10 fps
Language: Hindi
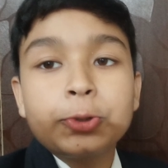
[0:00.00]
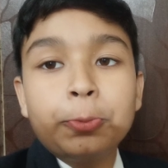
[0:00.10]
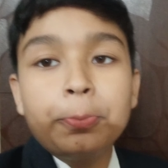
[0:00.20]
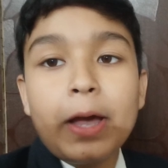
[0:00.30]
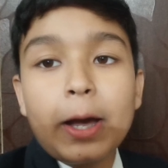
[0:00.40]

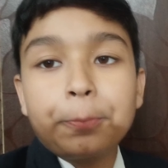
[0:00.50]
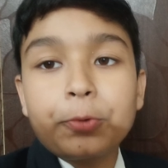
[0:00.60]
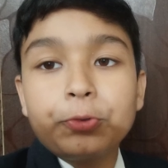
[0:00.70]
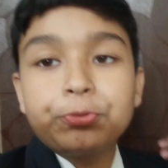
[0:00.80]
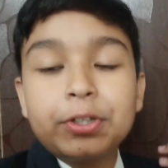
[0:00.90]
तो मैं
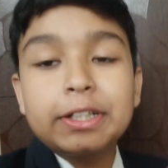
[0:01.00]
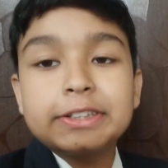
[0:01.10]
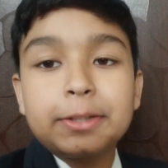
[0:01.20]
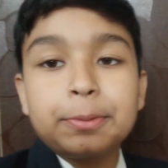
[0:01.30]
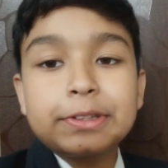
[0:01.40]
आपको फिर
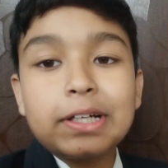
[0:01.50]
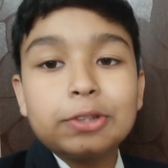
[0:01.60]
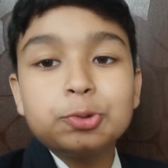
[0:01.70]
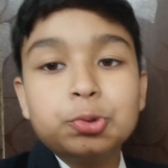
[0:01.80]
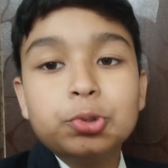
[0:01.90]
से
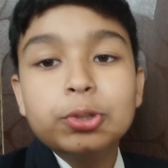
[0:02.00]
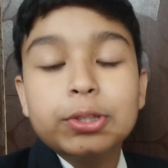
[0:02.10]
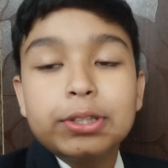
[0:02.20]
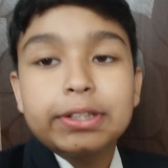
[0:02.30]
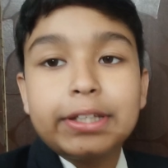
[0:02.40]
बता दूं
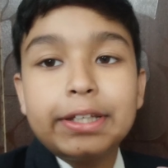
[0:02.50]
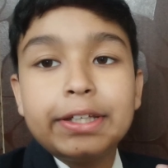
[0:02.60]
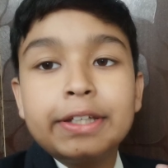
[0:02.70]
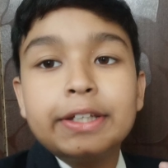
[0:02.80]
कि